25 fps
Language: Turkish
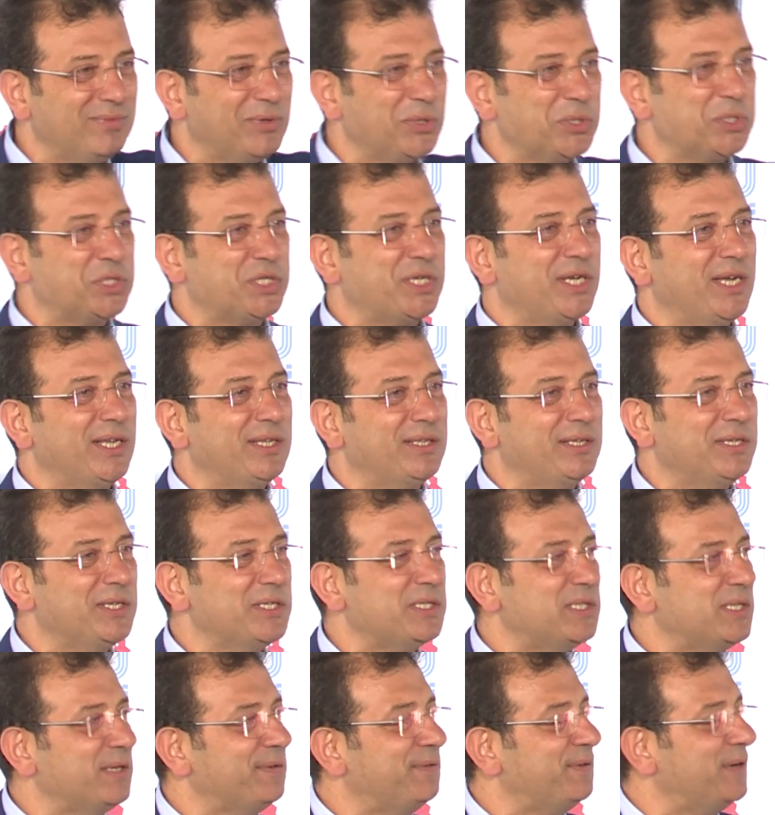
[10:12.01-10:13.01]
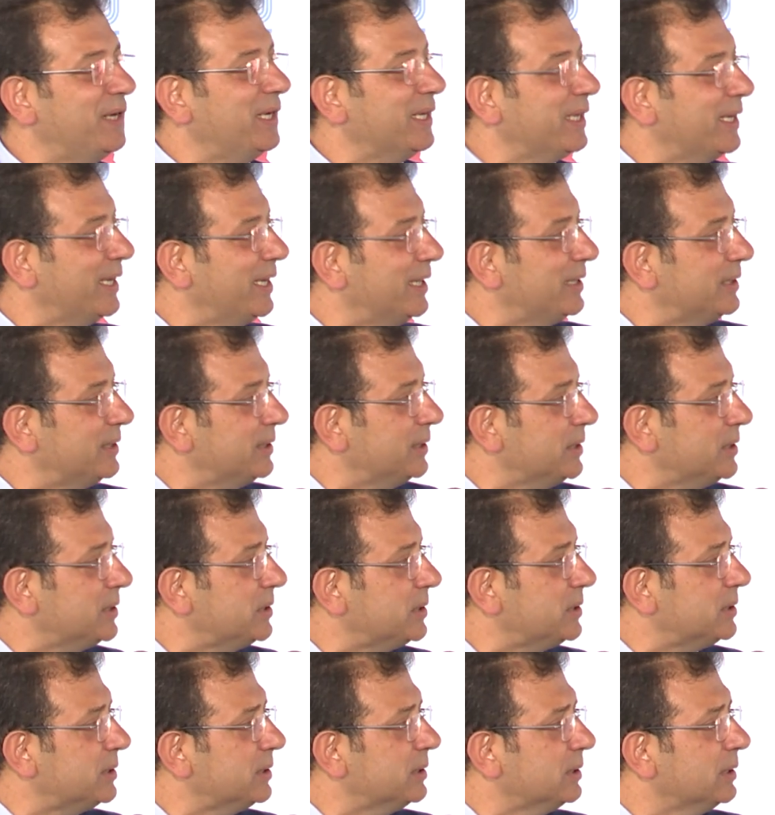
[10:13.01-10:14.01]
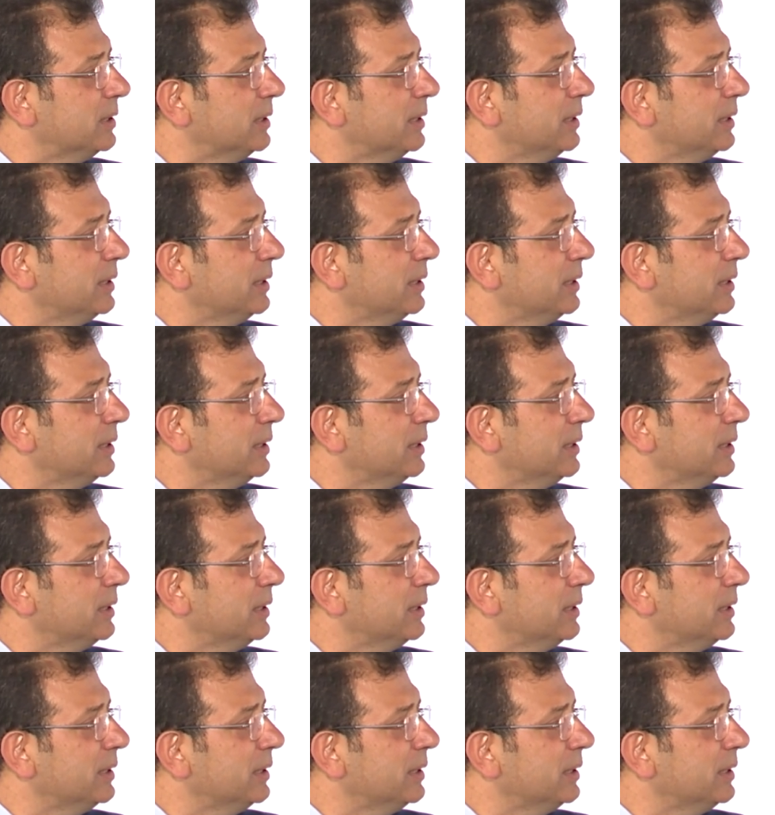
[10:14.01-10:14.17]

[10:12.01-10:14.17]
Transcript: Hoş geldiniz, sefa geldiniz.